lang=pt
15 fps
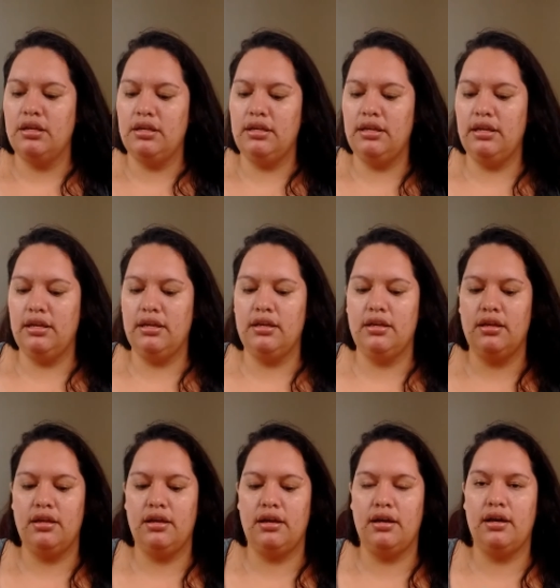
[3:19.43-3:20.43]
E
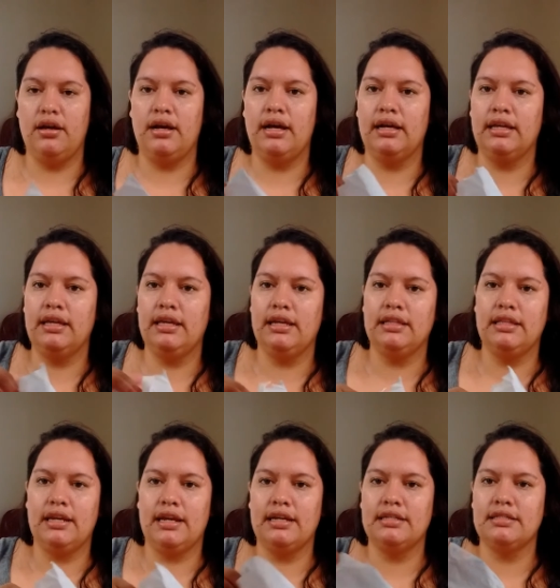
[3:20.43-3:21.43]
Aqui
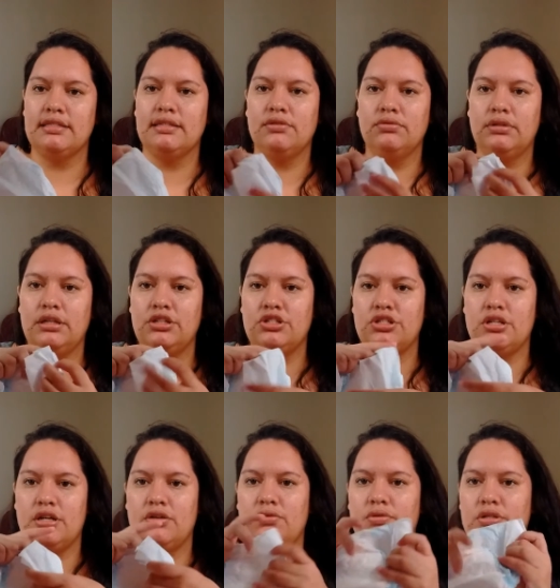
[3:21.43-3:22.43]
atrás não tem
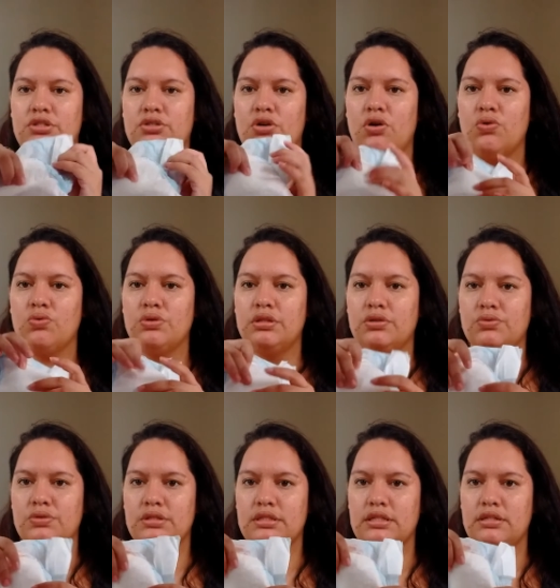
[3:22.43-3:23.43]
gel, é só
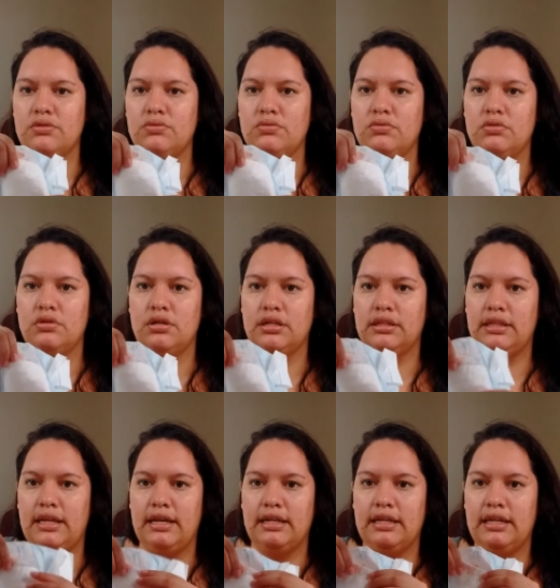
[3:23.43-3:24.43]
algodãozinho
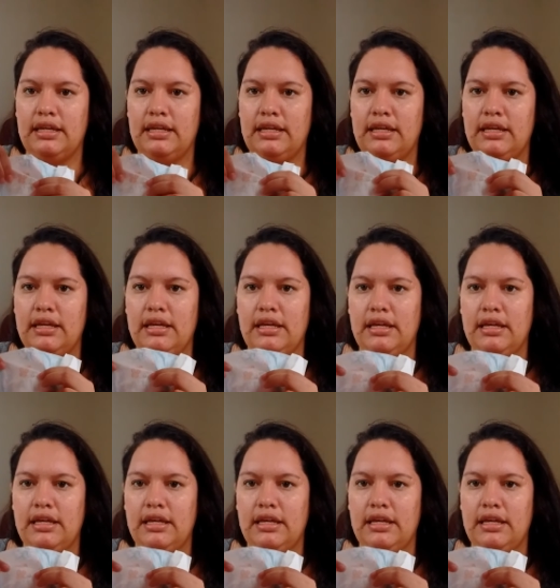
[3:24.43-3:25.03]
até aqui.